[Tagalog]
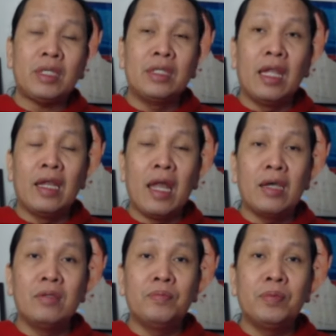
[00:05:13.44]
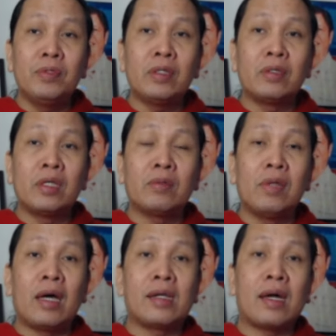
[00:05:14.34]
nilalayon po nito na
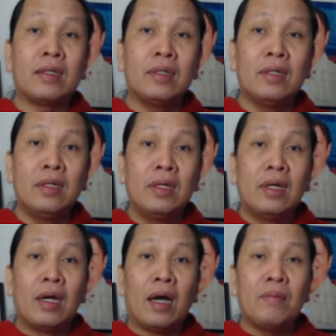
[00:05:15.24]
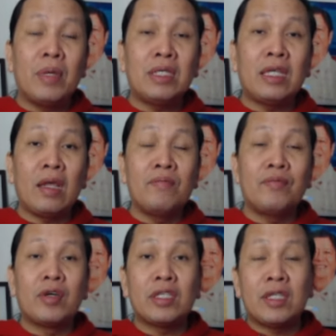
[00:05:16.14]
tularan ang Visiting
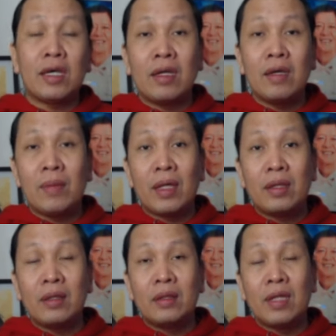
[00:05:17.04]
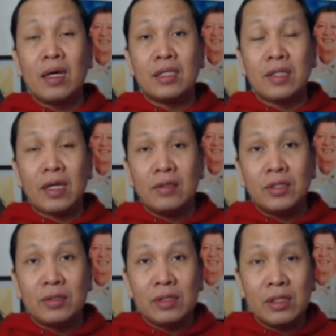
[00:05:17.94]
Forces Agreement ng
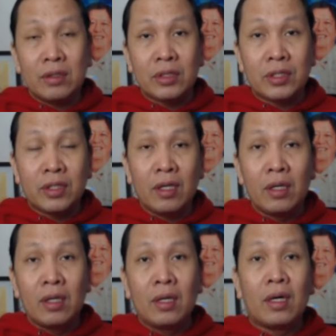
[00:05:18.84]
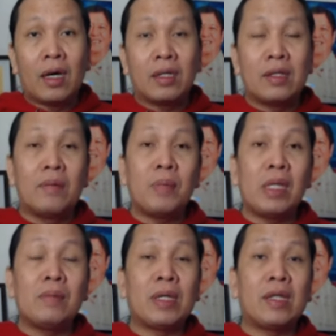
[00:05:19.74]
Estados Unidos at ng
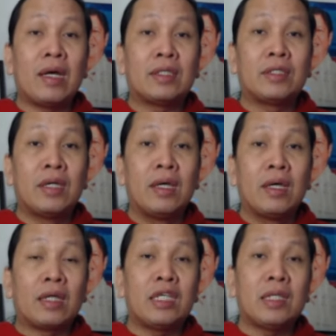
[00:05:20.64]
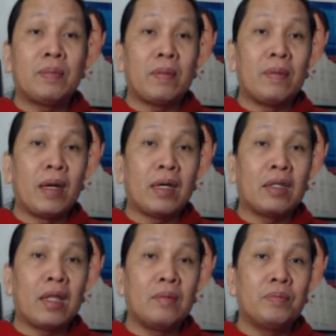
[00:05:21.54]
Pilipinas. Kasi sa
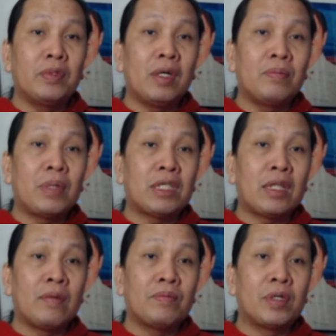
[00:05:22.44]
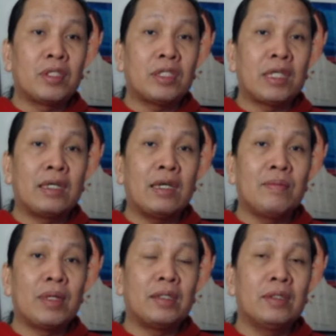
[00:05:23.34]
pamamagitan po ng Visiting Forces
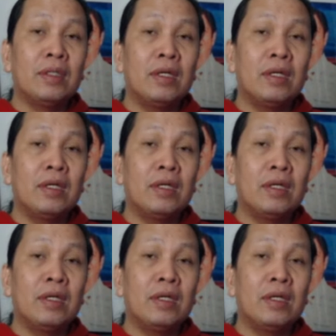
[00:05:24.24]
Agreement